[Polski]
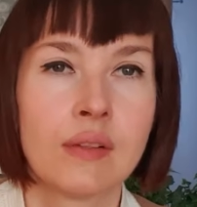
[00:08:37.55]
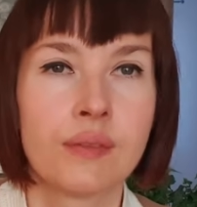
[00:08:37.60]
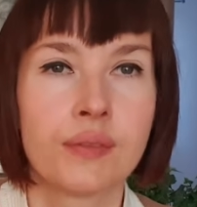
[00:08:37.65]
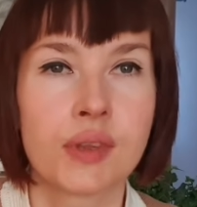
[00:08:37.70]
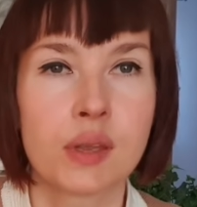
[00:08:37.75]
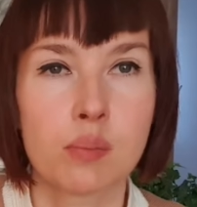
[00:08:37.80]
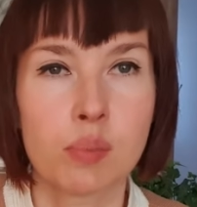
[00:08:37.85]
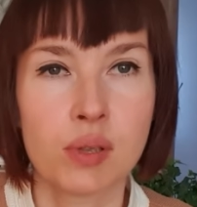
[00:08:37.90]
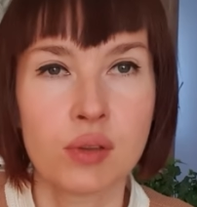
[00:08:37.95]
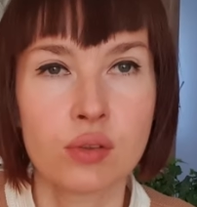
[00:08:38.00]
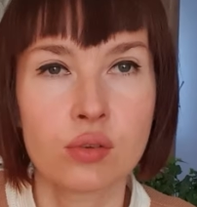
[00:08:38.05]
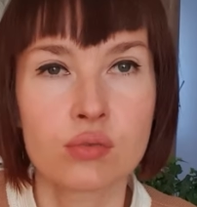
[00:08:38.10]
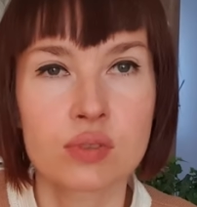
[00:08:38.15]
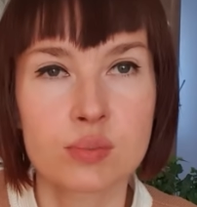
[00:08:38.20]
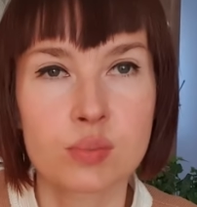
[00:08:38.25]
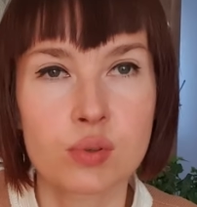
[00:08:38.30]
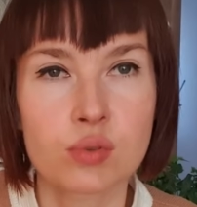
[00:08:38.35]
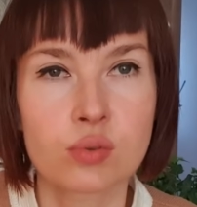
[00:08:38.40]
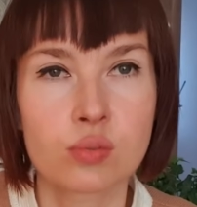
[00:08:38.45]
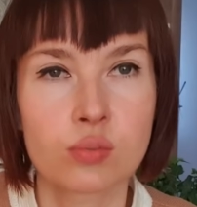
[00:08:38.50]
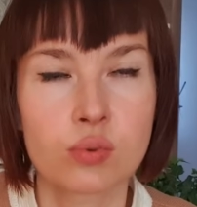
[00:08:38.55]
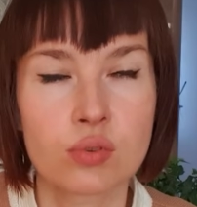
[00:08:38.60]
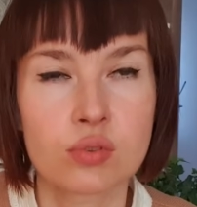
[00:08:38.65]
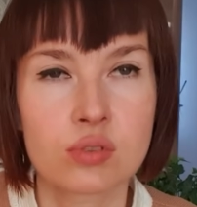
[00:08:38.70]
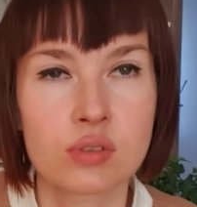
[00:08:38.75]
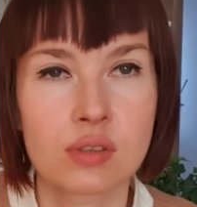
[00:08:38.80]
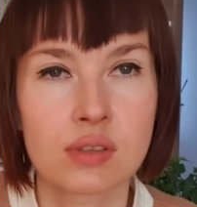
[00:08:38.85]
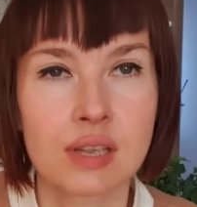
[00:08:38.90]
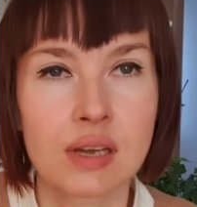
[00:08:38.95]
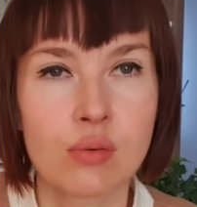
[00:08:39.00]
nie będą w sposób
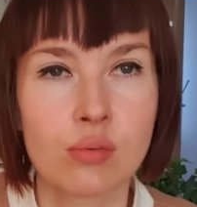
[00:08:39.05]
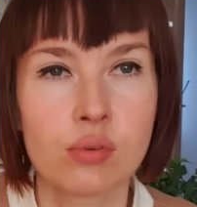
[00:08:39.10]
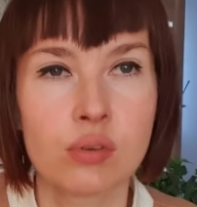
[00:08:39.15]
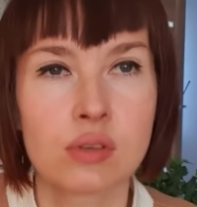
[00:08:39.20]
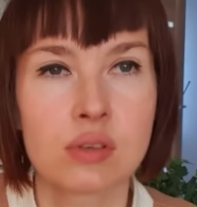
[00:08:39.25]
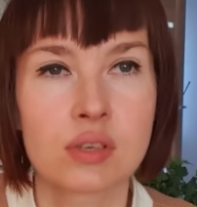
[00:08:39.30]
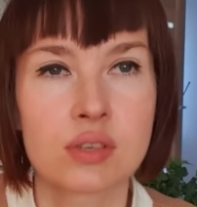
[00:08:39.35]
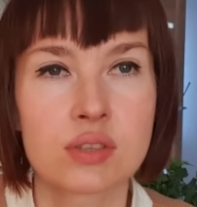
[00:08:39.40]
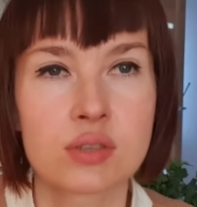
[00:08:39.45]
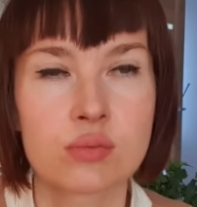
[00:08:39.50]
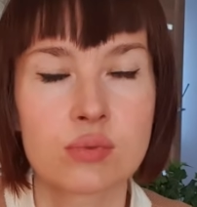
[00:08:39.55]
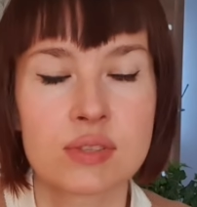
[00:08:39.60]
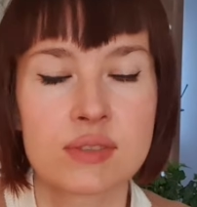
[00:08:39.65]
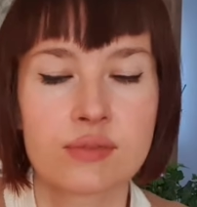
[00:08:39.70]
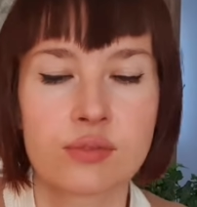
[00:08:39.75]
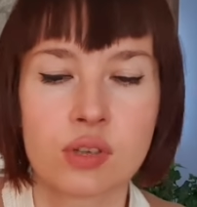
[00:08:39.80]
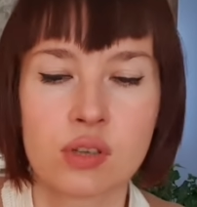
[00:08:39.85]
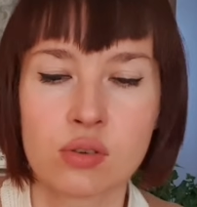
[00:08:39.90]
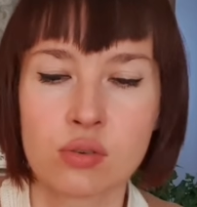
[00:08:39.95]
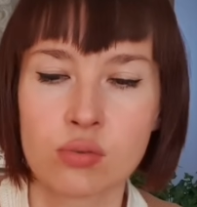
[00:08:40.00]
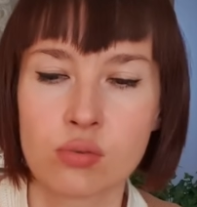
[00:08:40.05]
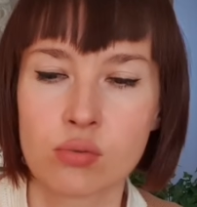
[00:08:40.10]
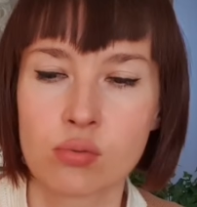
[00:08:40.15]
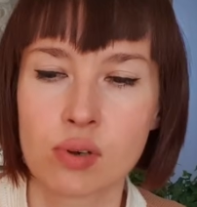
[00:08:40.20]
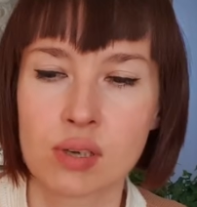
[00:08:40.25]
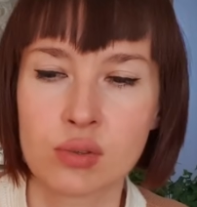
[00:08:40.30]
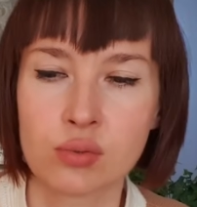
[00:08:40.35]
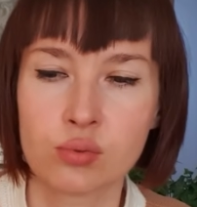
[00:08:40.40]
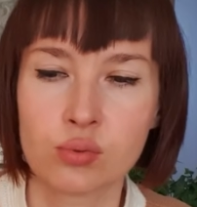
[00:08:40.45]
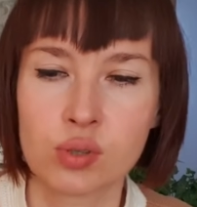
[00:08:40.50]
doskonały leczyły swojego
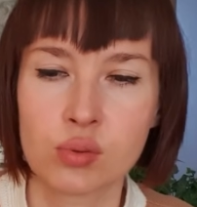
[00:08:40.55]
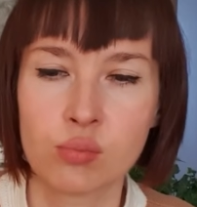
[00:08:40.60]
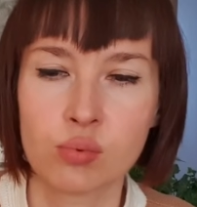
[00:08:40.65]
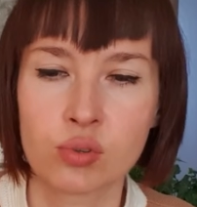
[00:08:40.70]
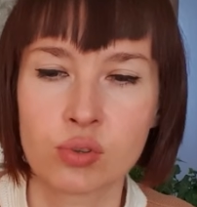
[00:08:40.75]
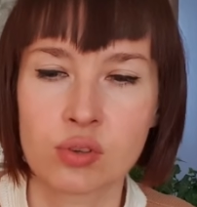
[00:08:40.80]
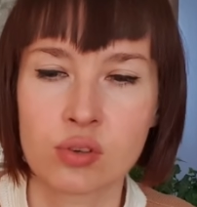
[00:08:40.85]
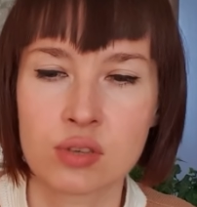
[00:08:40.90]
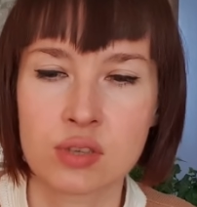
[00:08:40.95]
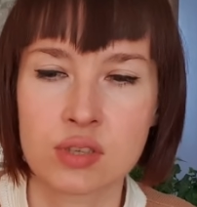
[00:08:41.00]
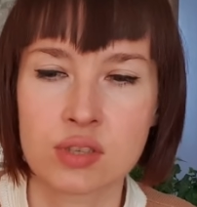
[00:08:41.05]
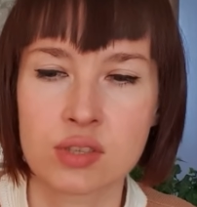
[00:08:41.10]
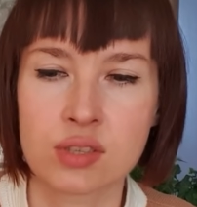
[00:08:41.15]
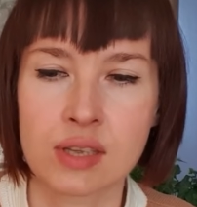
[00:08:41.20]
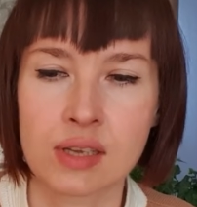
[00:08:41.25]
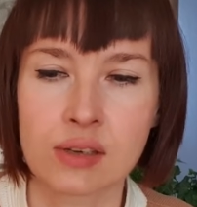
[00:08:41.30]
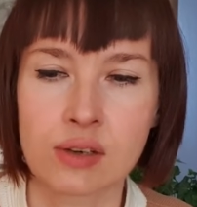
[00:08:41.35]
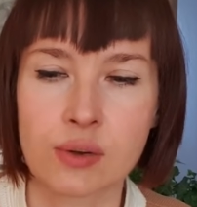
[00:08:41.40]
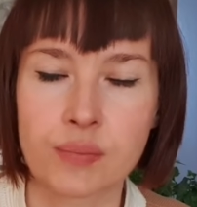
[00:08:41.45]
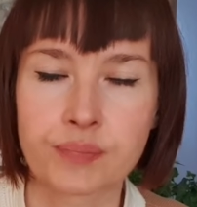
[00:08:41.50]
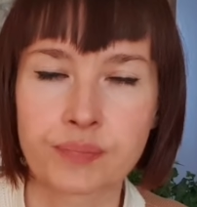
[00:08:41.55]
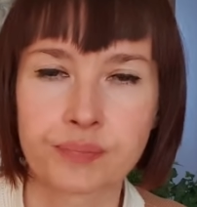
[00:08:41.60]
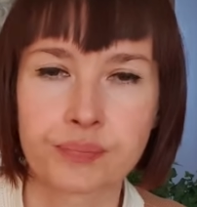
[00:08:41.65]
układu immunologicznego.